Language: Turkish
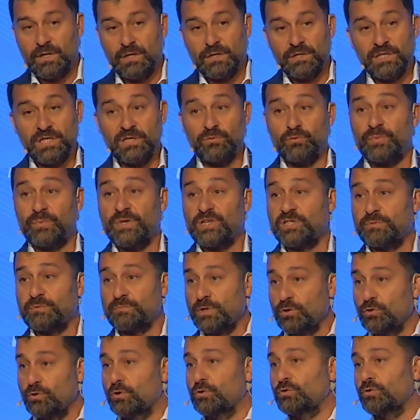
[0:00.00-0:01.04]
25
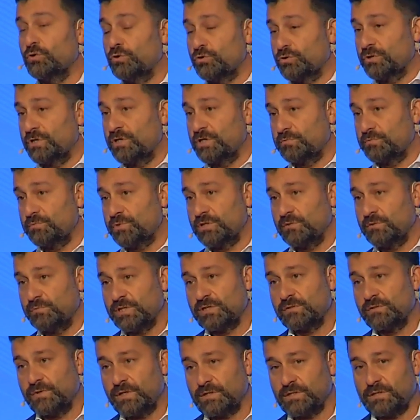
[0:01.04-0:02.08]
milyon
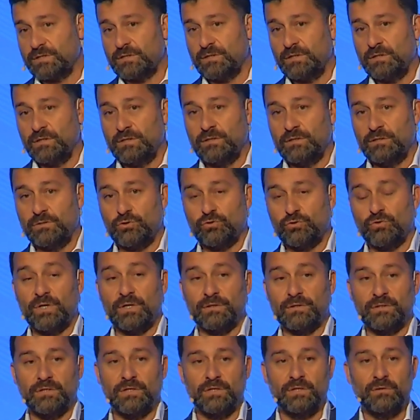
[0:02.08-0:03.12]
özgeçmişimiz var e, şu
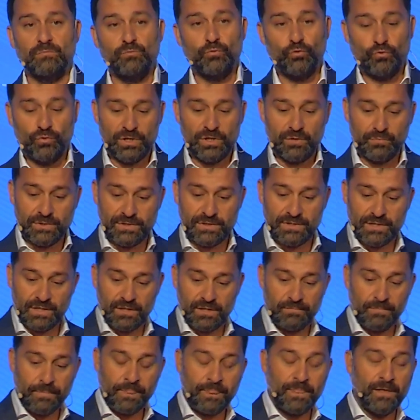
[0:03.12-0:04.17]
anda
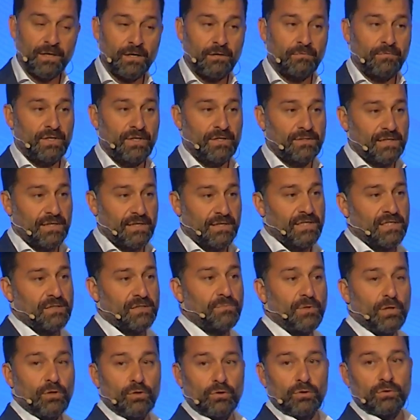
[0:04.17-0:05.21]
bünyemizde ve 8
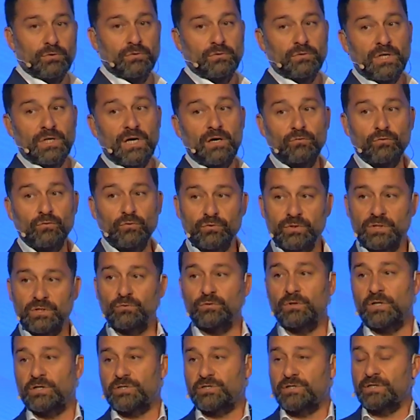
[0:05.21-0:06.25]
milyon download'a
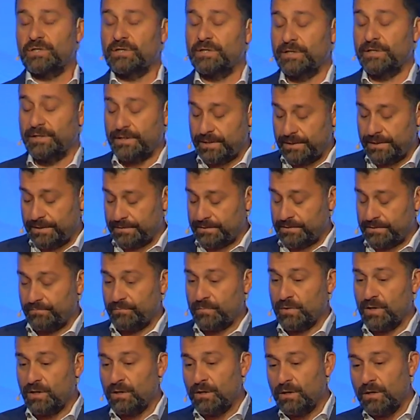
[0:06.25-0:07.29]
ulaştı Kariyer.net.
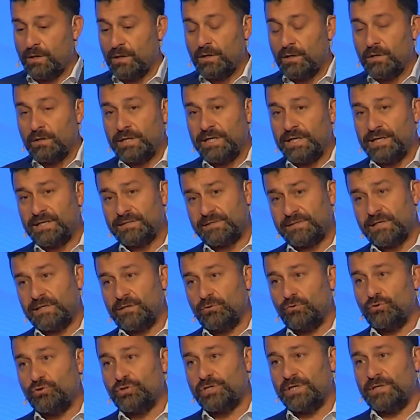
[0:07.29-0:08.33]
İki sene
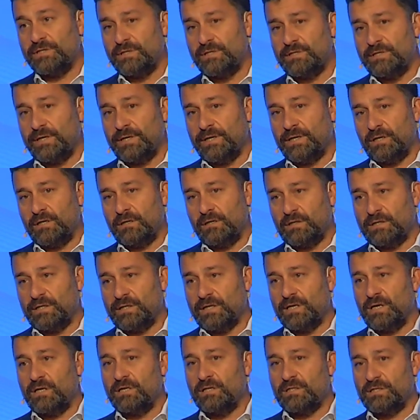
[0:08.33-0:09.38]
önce dedik ki
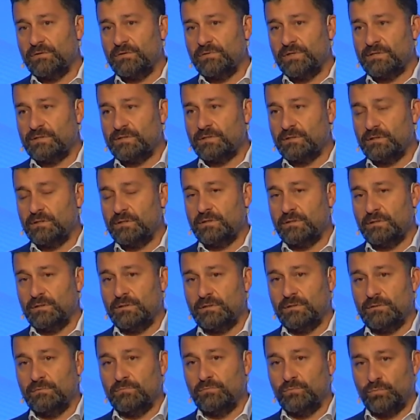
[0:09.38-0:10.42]
Kariyanet evet
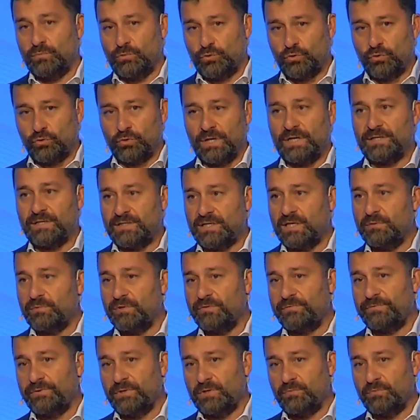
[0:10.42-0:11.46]
e, çok eski bir
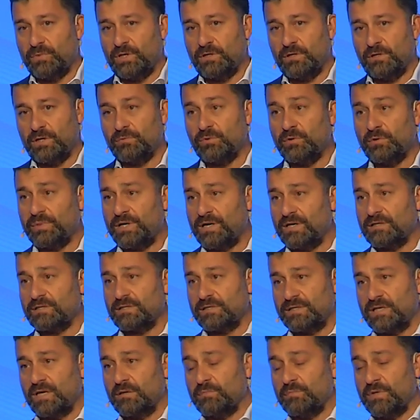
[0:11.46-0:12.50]
firma ama bazı
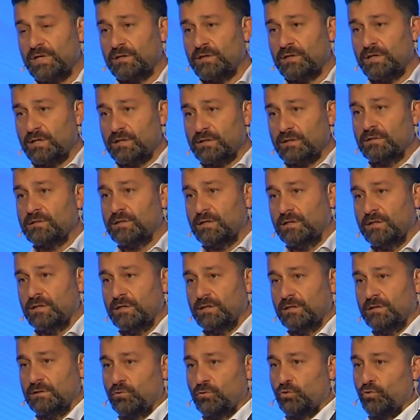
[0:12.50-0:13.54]
segmentlerde
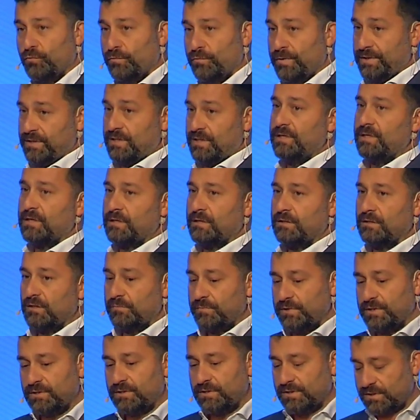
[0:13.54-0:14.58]
daha kuvvetli yer
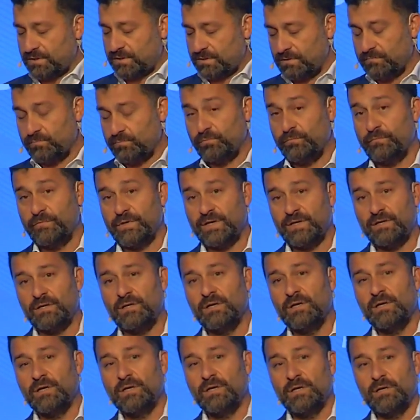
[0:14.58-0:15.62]
alabiliriz ve
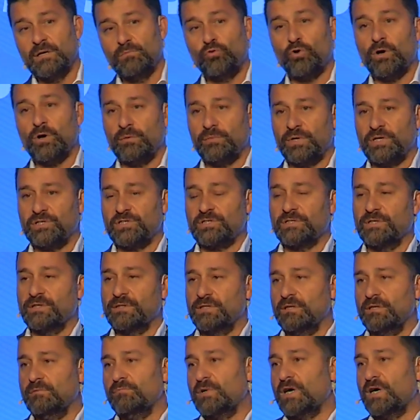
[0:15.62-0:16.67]
bu amaçla
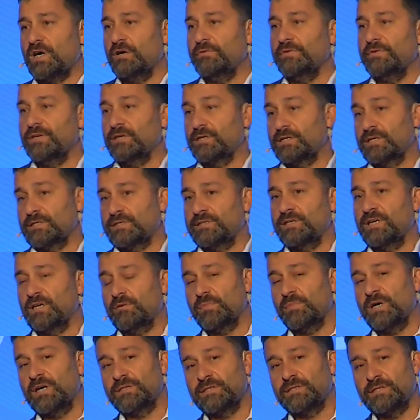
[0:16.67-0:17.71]
da mavi yaka
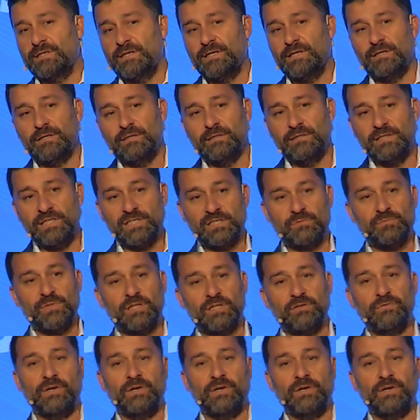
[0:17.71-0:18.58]
segmentine hizmet